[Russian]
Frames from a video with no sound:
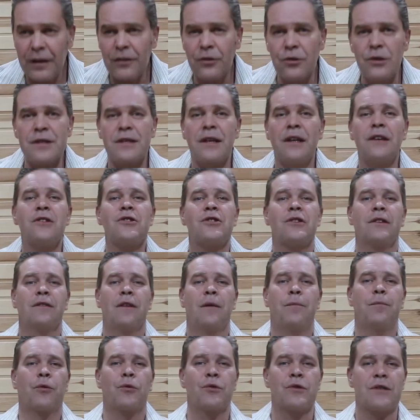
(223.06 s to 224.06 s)
То есть, конечно,
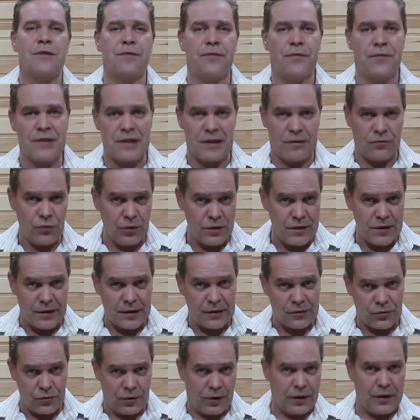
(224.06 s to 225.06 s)
вопрос в заводе,
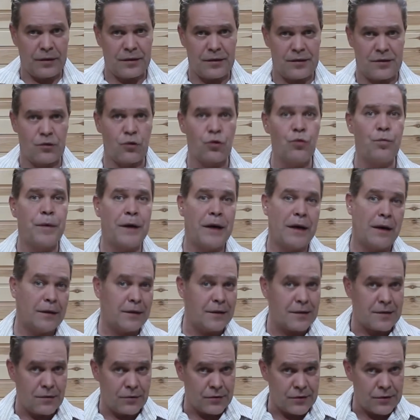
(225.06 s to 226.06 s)
который это закупает,
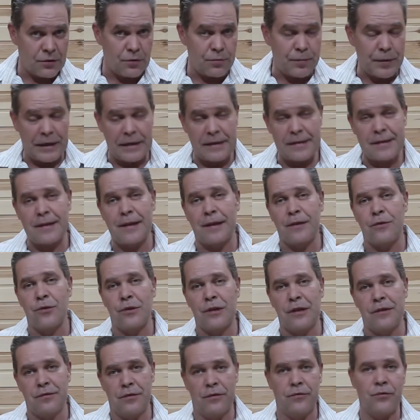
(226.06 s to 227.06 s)
если он закупает
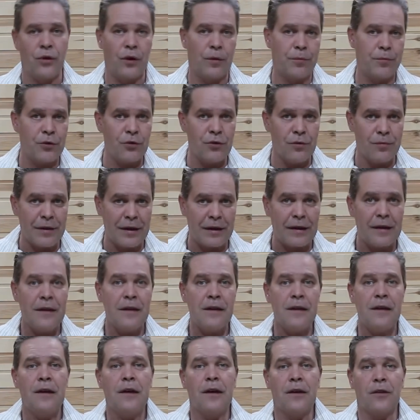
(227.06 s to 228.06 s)
сторонний, в его объемах.
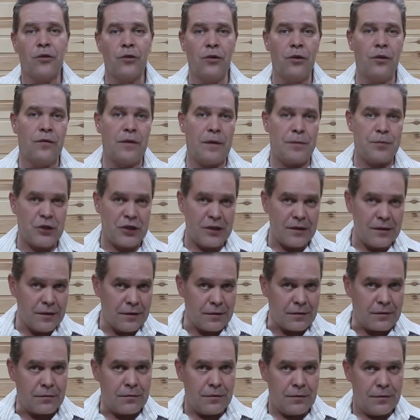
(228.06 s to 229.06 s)
Но
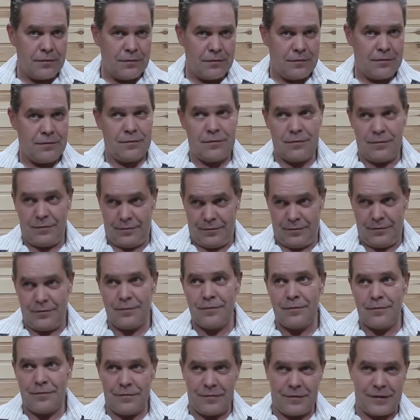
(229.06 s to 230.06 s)
вообще
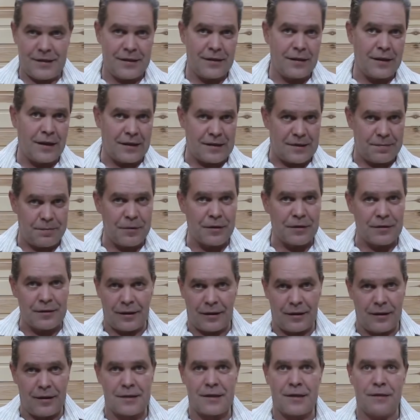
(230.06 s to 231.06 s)
цена
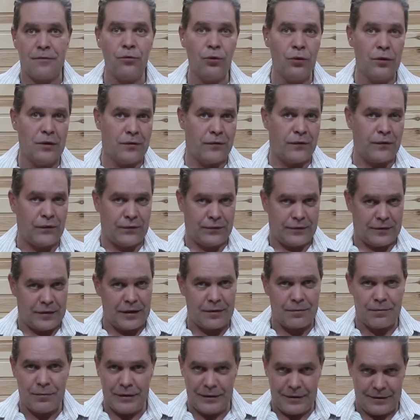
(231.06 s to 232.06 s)
спирта для заводов
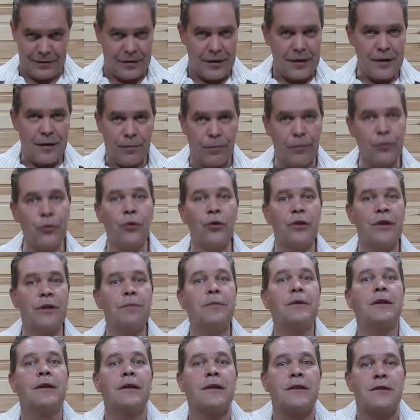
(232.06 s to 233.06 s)
как бы
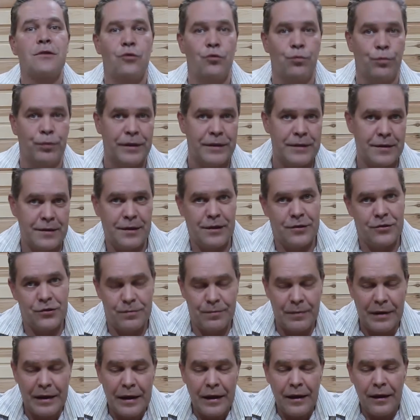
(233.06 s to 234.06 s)
многим недоступна,
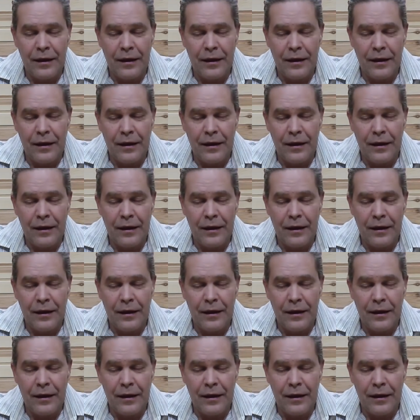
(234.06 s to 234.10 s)
скажем.